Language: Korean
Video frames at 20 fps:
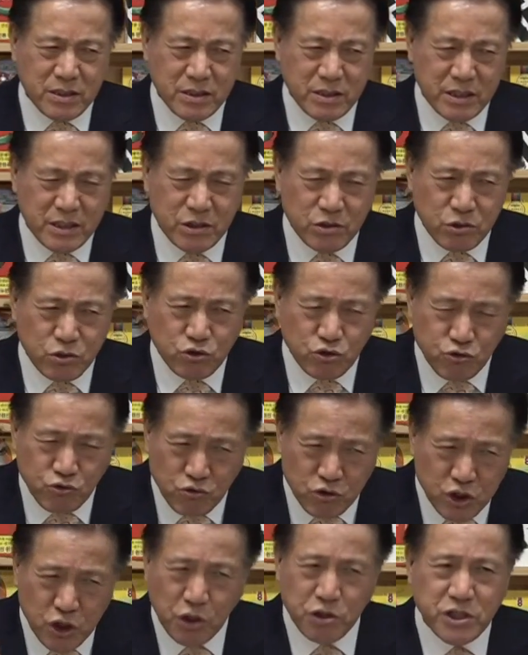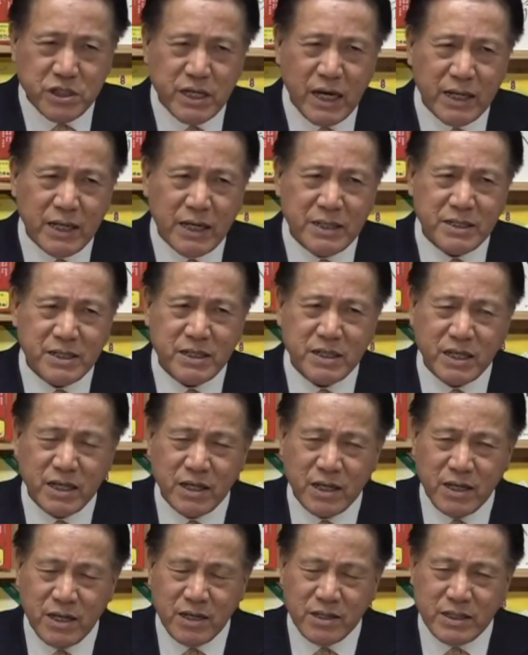이는 중천지하야 이리니
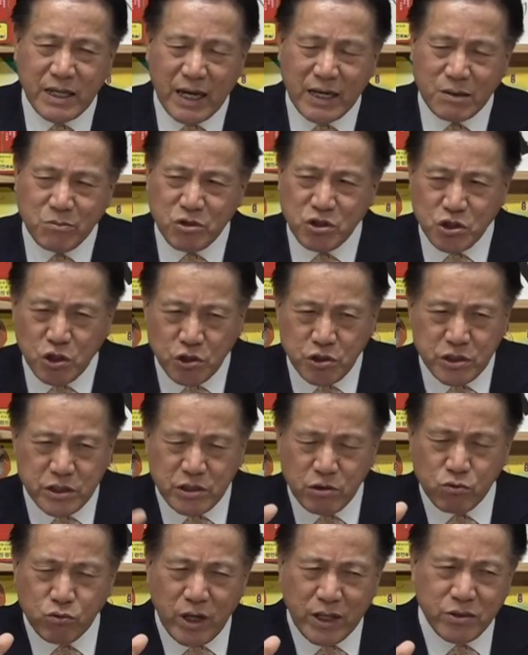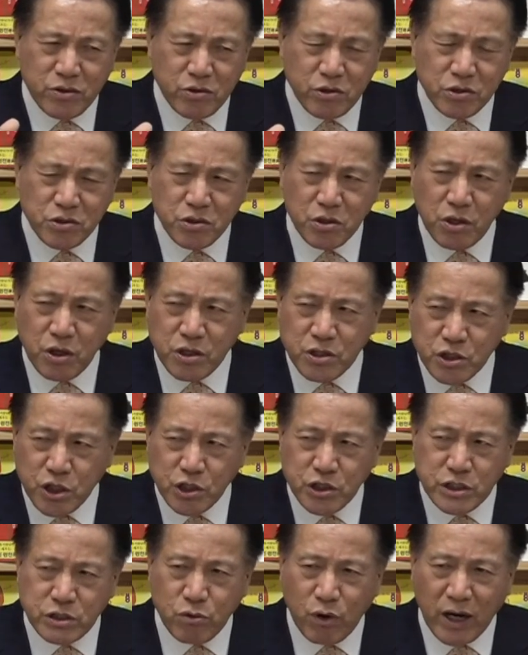사람은 천지를 꿰뚫어서
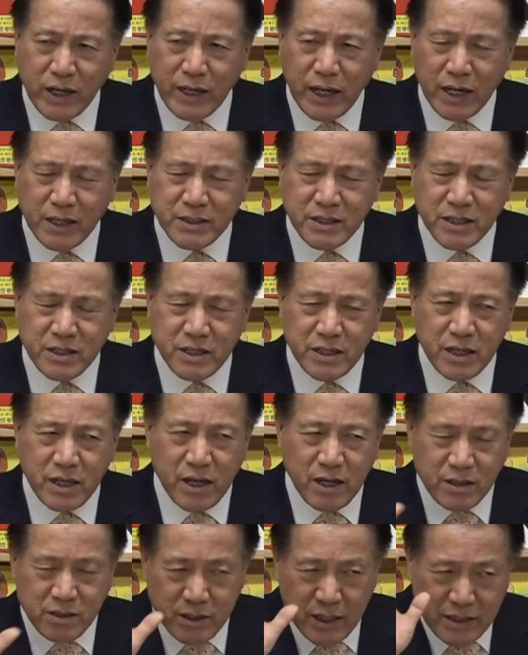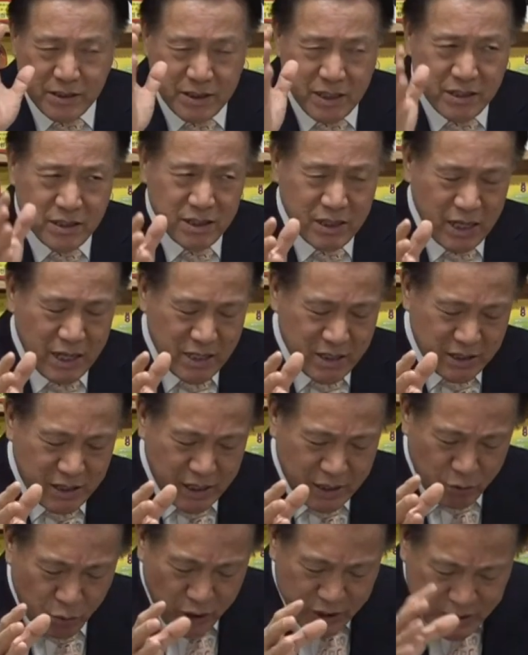천지와 하나가 되니 그러니까 이제
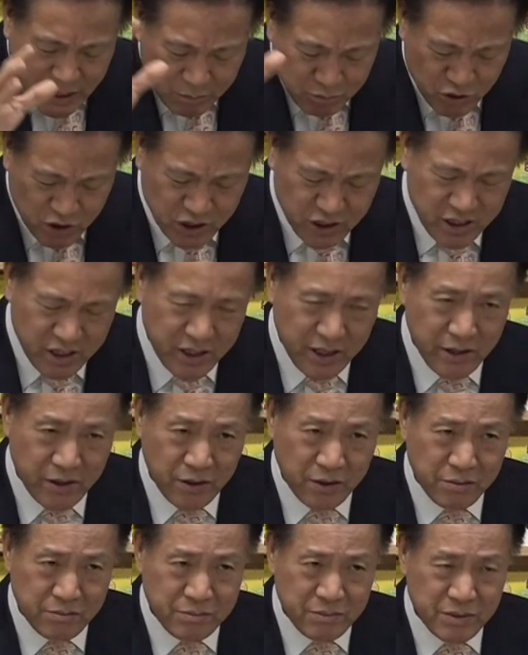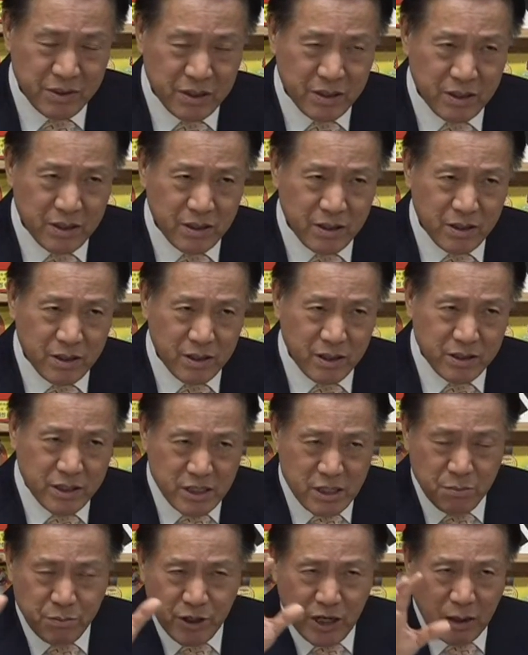이게 회삼길이에요.
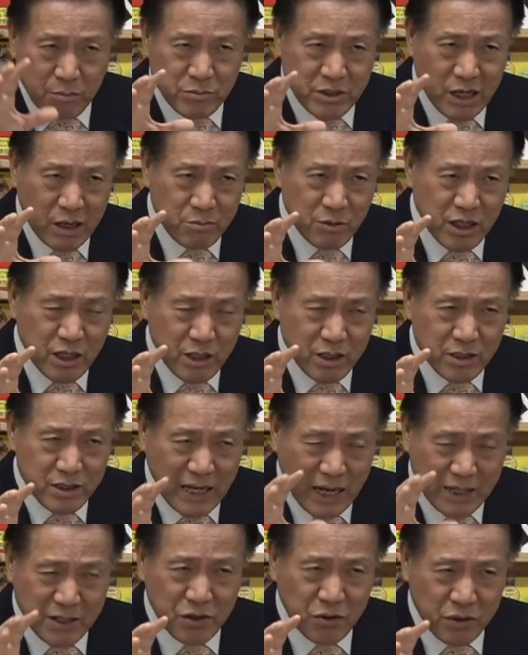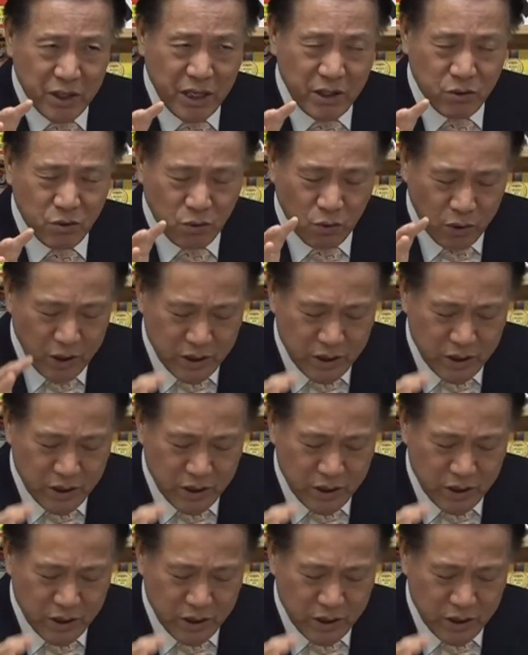지빌함삼이 상경에 있고